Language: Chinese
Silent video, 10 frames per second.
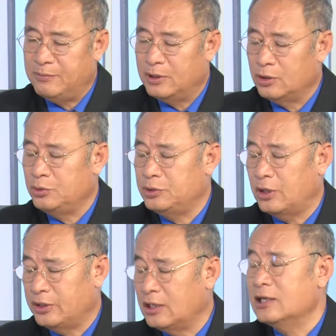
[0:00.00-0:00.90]
朋友遇到
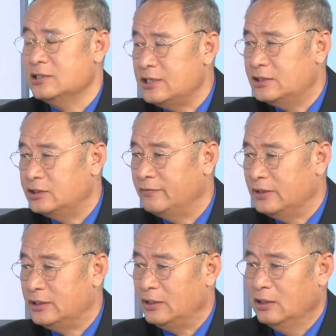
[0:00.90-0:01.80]
了一个很现实的问
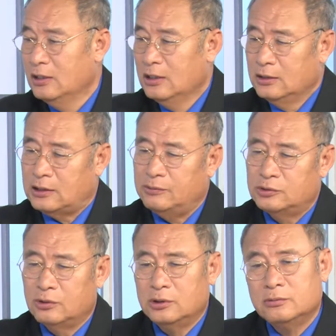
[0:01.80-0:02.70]
题，他们
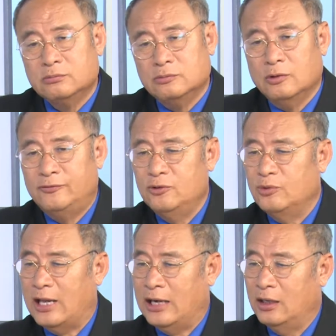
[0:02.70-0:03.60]
说我父
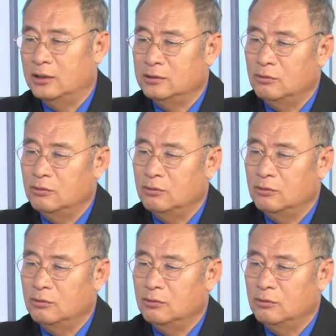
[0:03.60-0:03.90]
母来了。